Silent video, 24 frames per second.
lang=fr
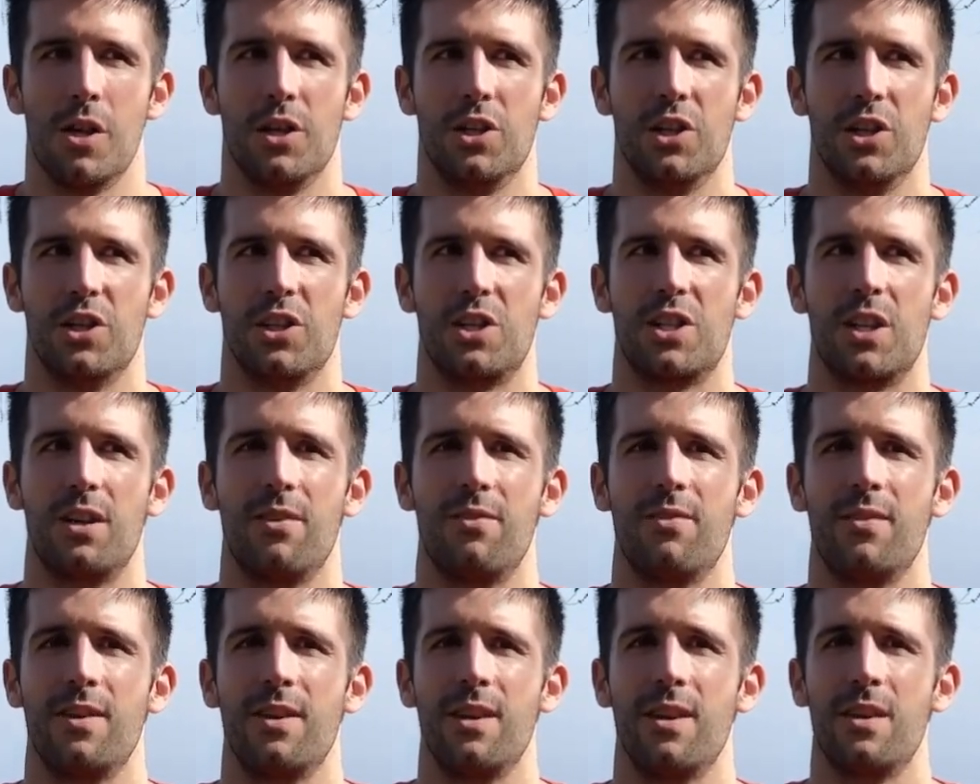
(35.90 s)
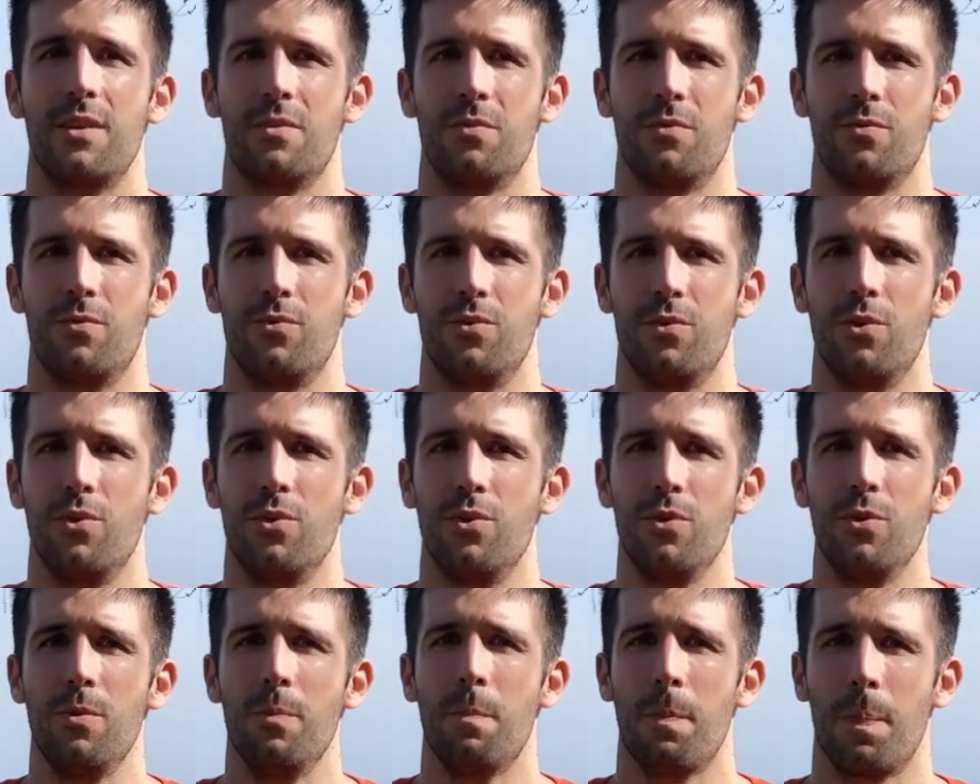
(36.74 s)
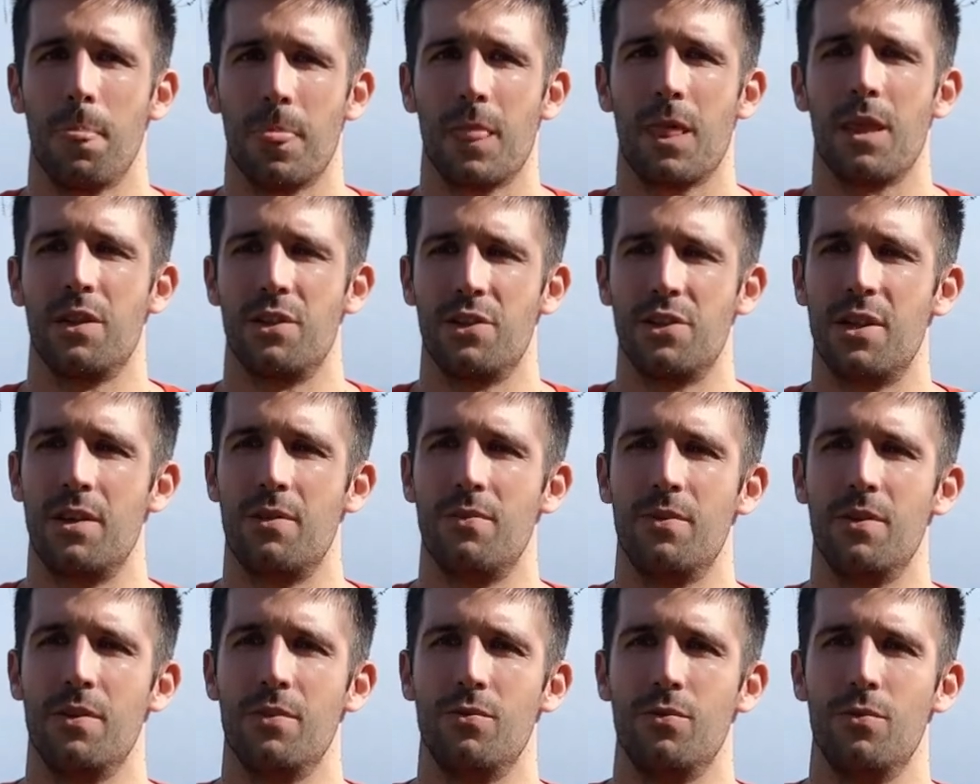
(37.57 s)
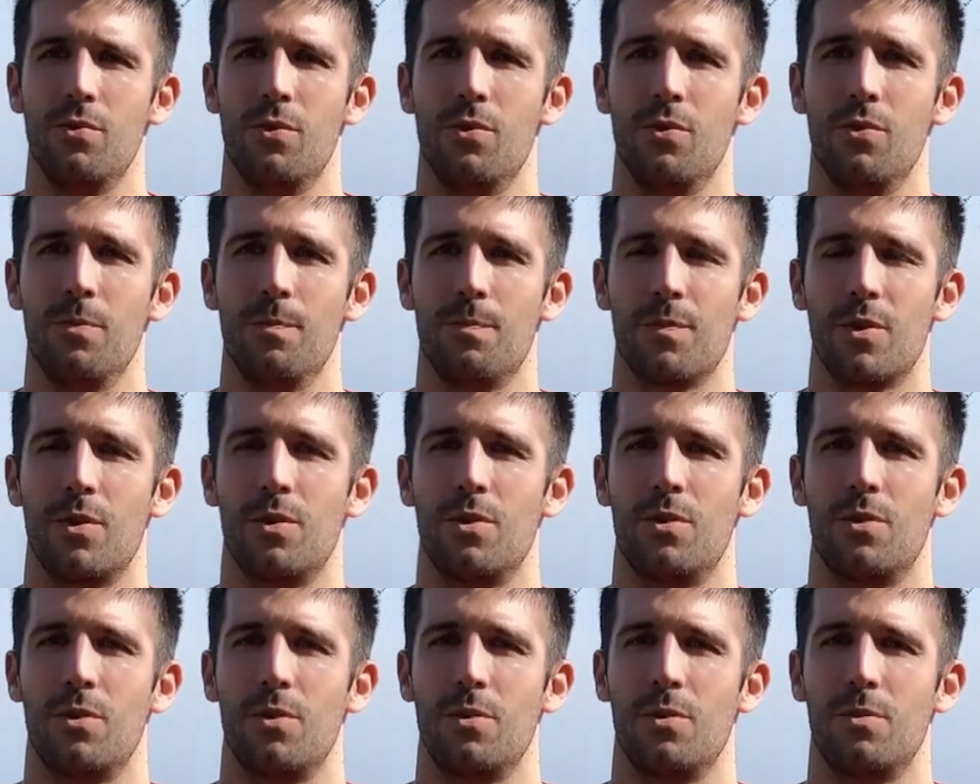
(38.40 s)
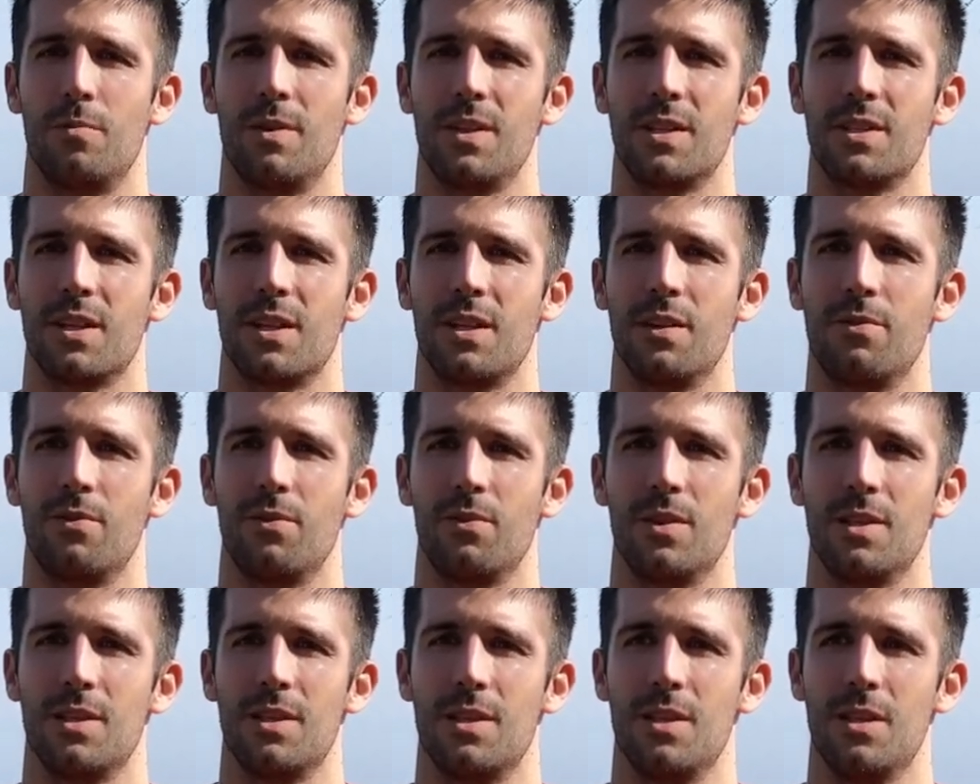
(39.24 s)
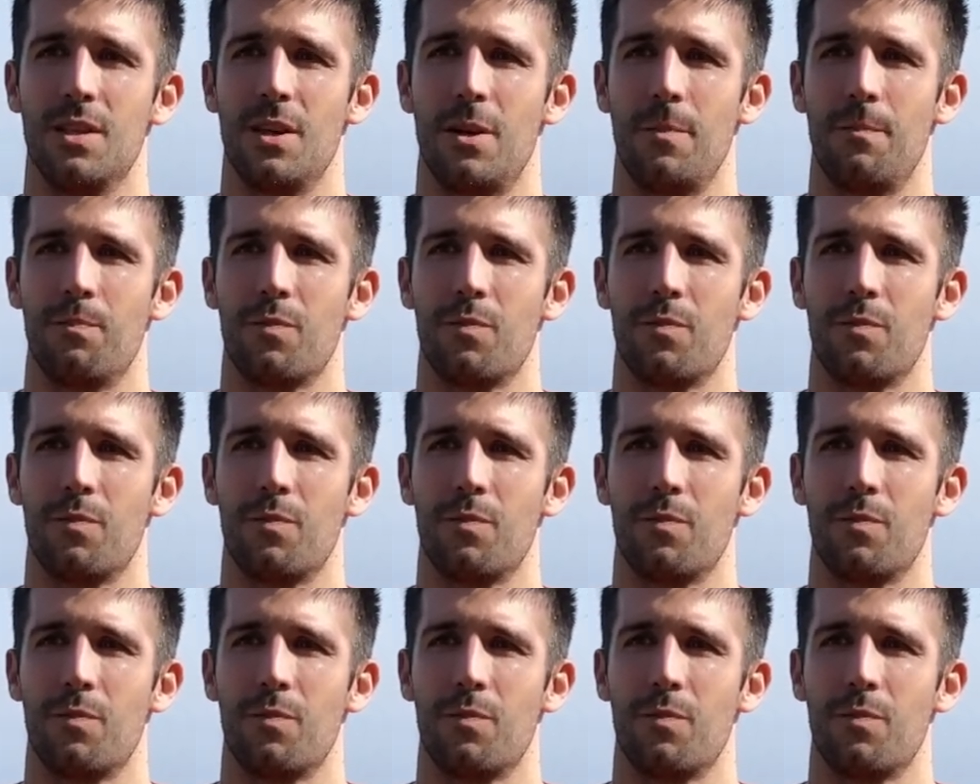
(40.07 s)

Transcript: J'avais voulu, j'avais voulu en m'inscrivant ici,